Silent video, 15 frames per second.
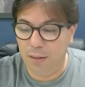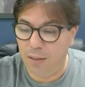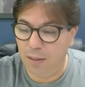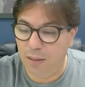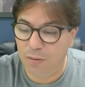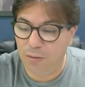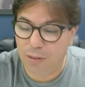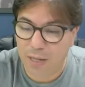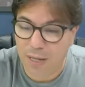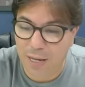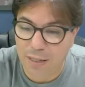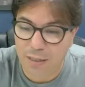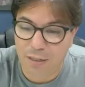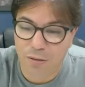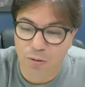eu
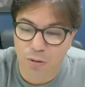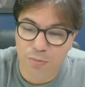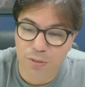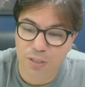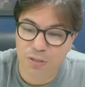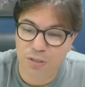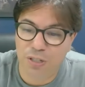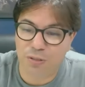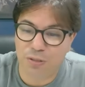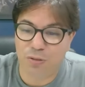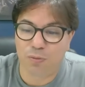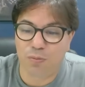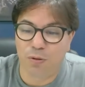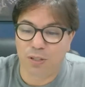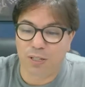quero em nome de
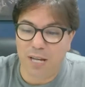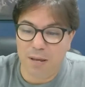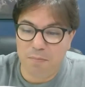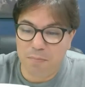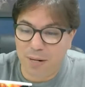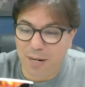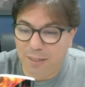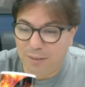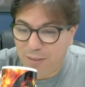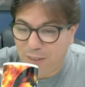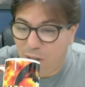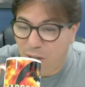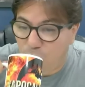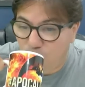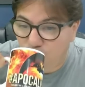Jesus botar em
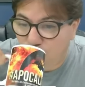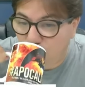prática.